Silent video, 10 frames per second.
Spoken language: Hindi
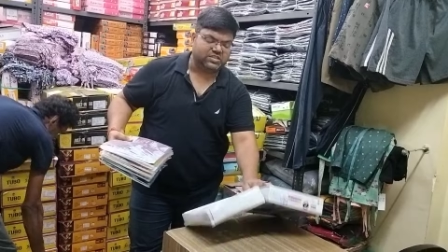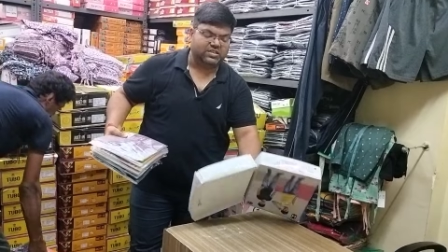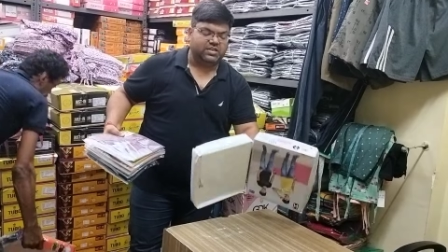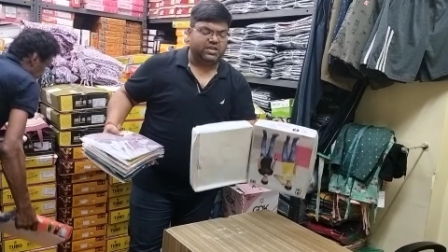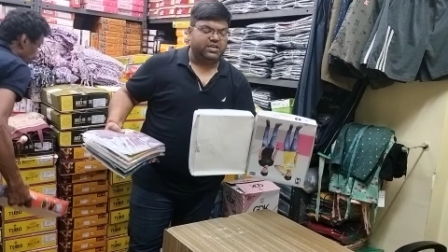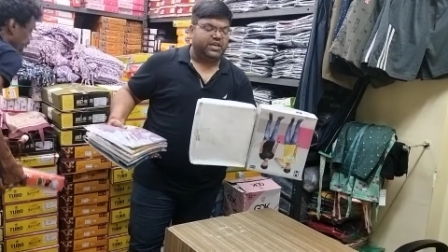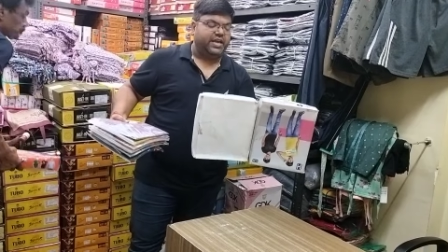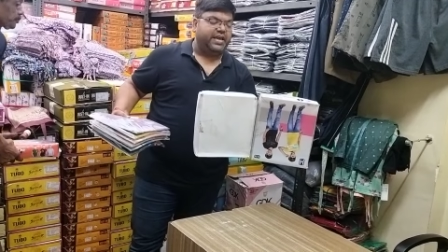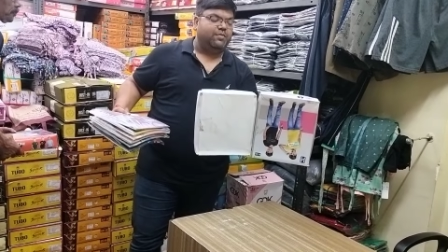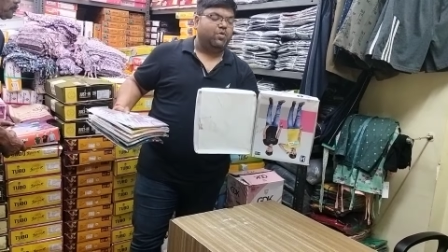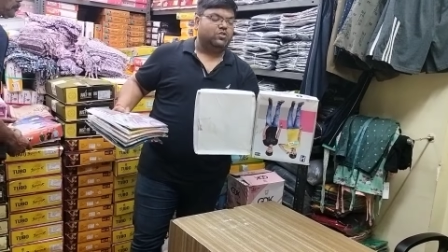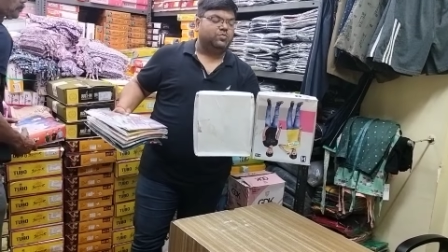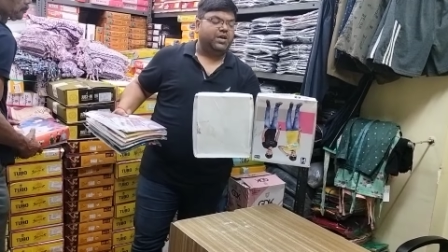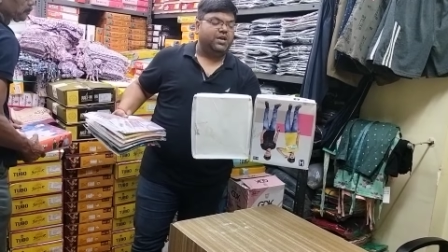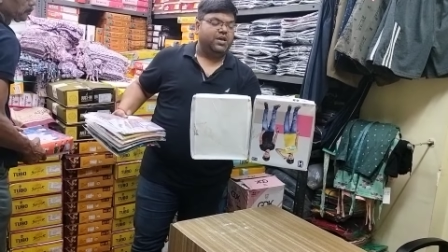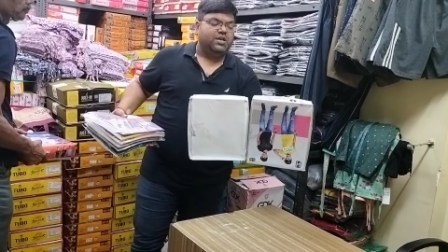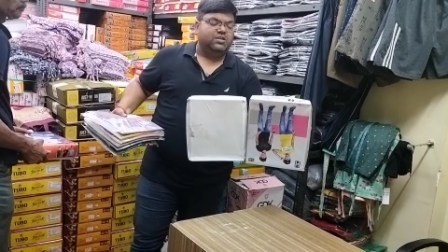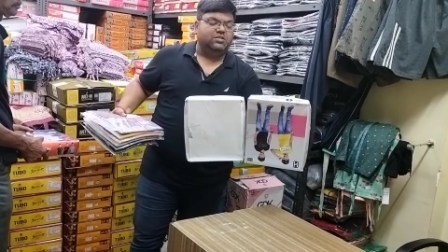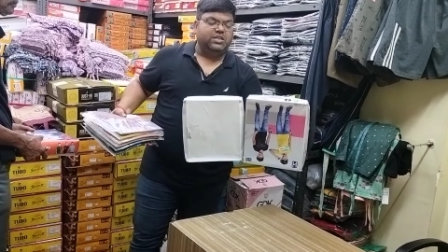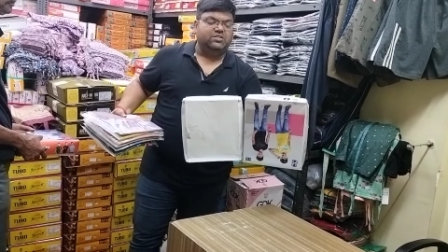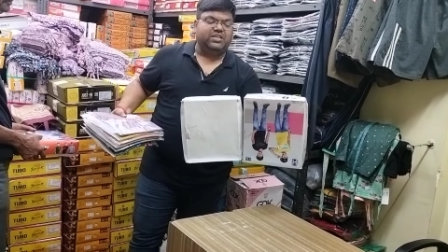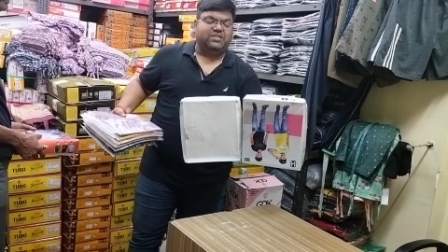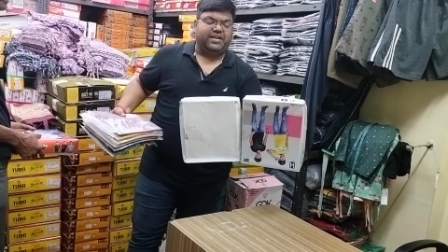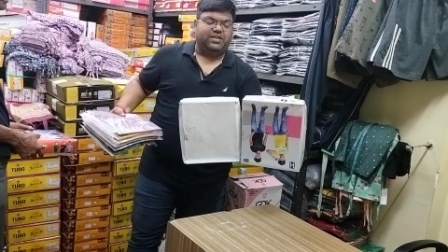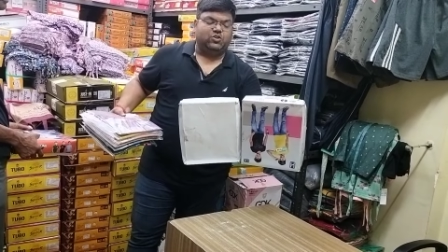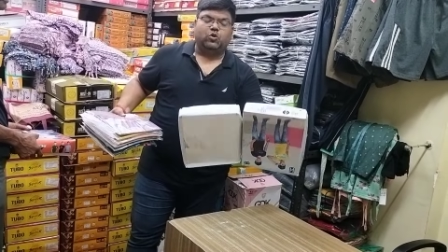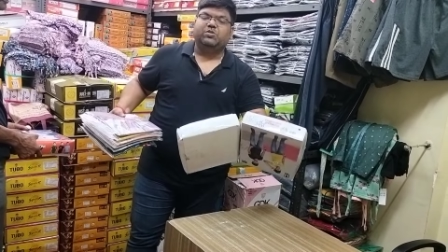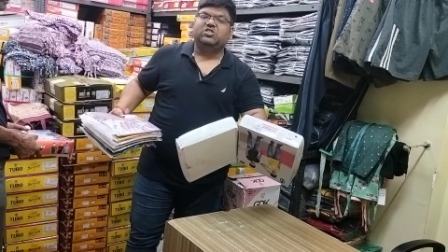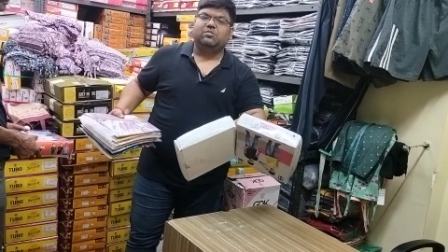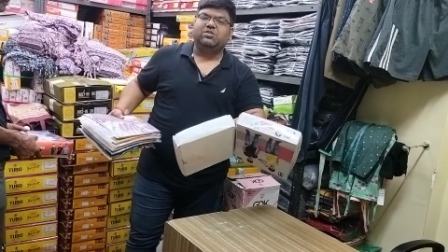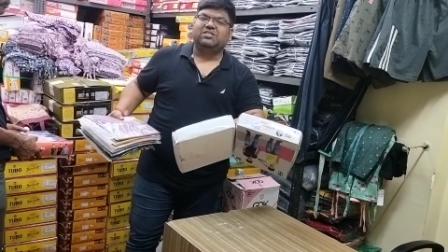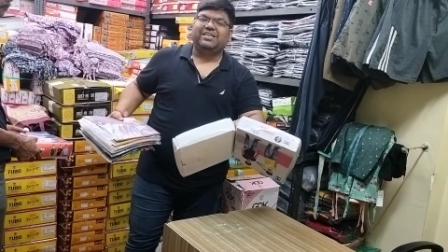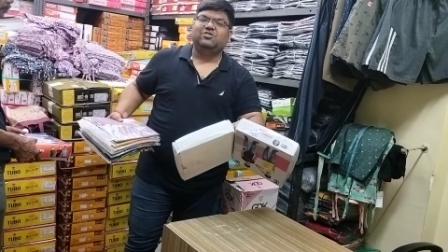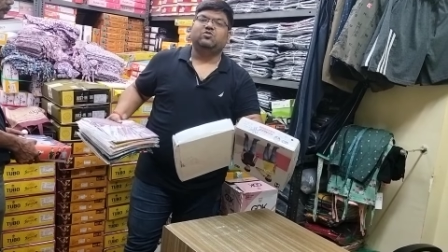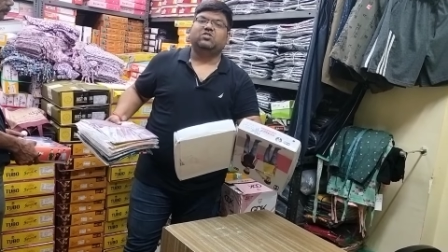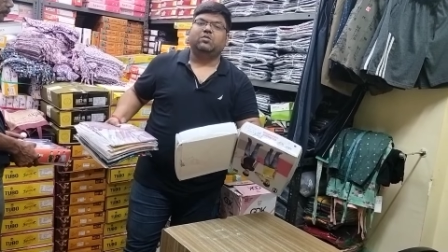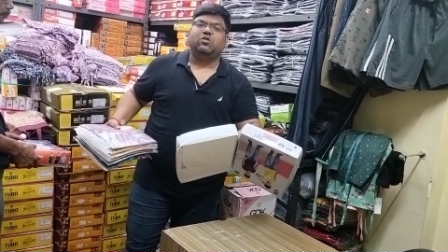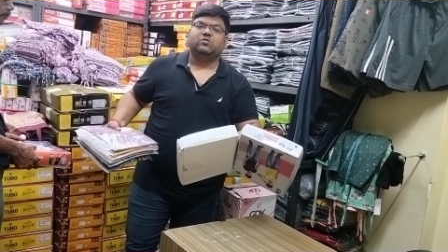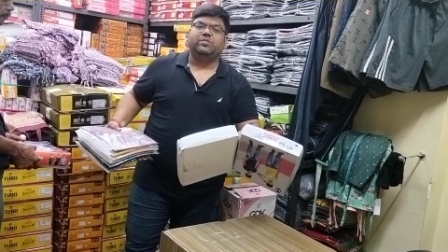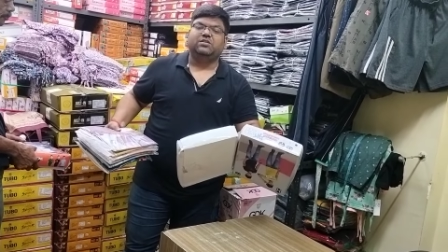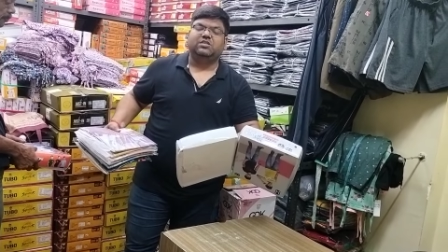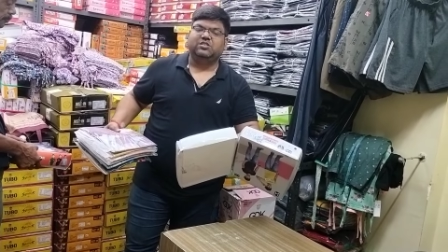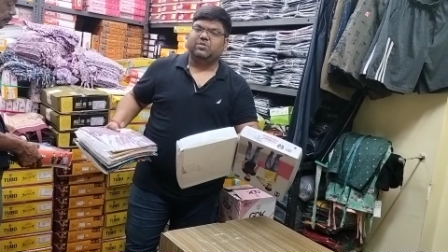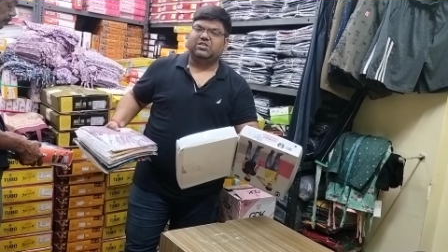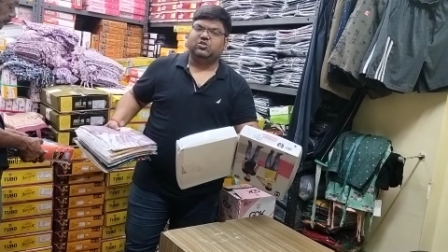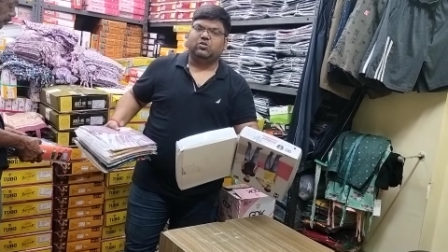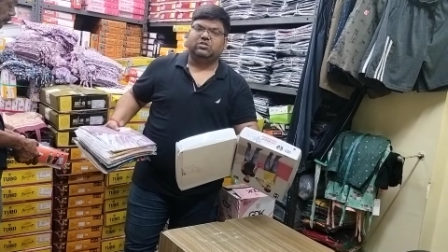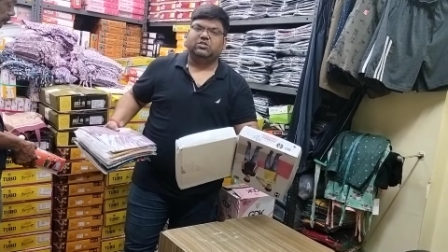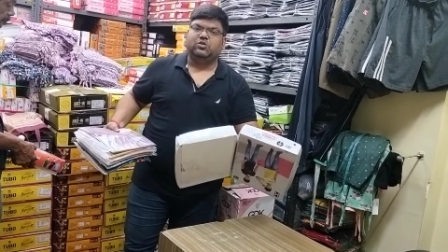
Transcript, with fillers: इसका देखिए ये एक बॉक्स में तीन साइज आएगा चौबीस छब्बीस अढ़ाई दूसरा बॉक्स में तीस बत्तीस चौंतीस